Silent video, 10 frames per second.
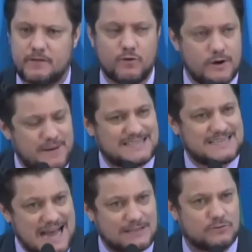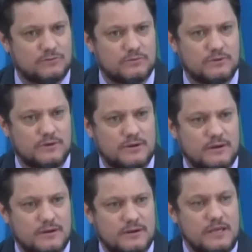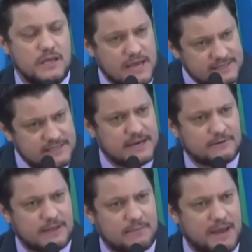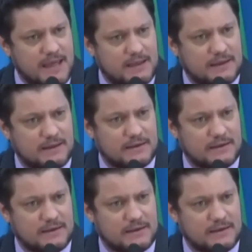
no ano passado, e esse ano também,